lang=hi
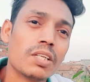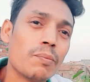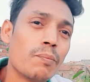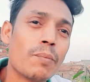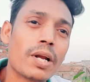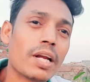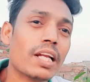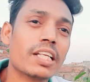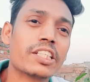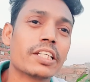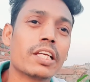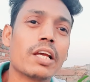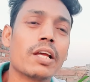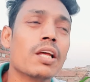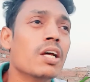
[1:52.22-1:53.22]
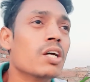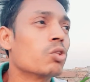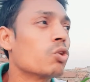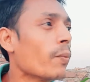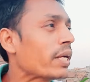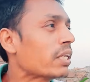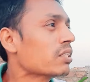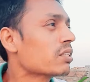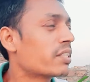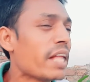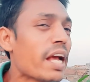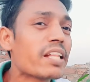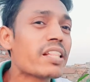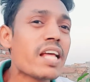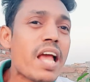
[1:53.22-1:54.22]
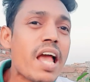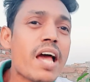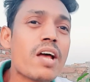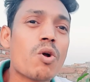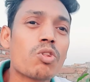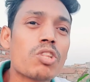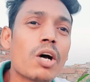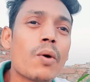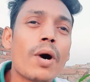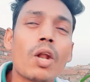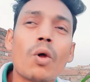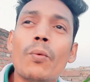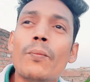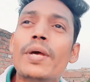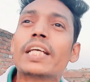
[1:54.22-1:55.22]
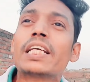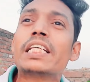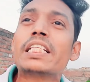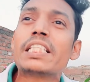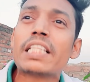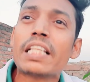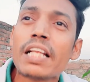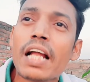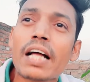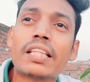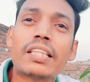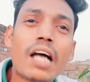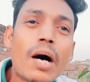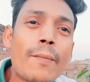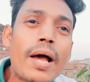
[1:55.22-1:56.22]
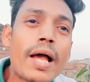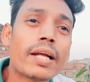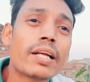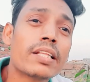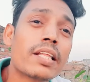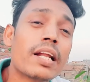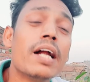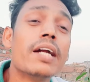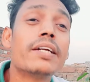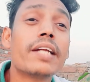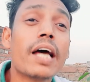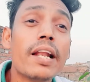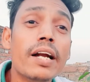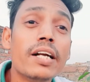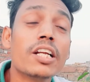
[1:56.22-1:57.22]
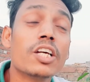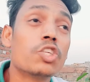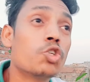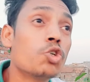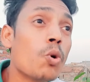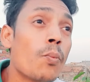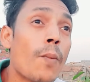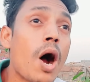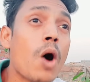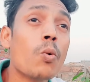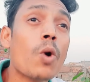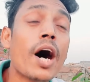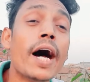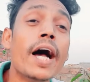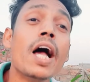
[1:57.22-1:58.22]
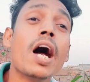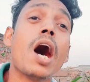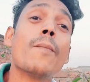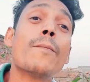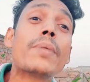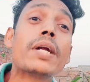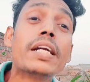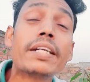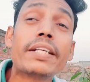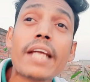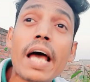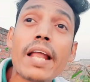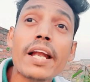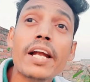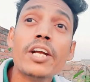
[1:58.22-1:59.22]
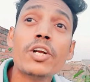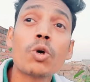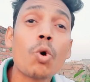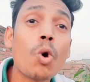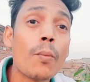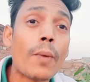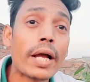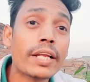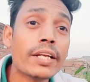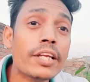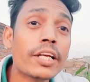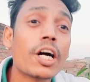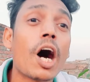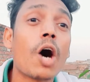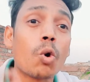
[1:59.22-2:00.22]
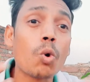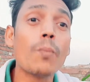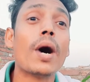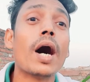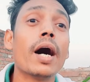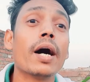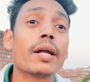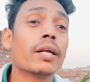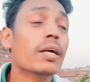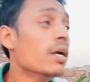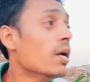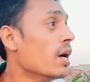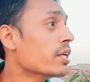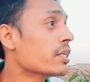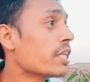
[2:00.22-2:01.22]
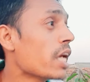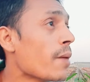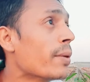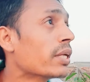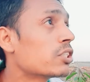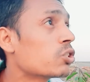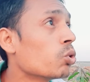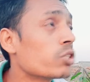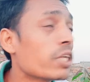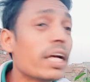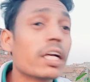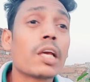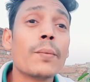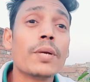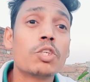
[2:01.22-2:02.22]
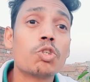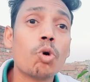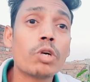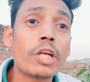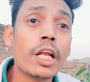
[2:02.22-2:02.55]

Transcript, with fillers: मरना चाहिए तो भाई देखते हैं रोहतक वालों में कितना दम है कितना टैलेंट छुपा हुआ है अपने टैलेंट को भाई निखारो बाहर ये मत सोचना कि भाई छोटे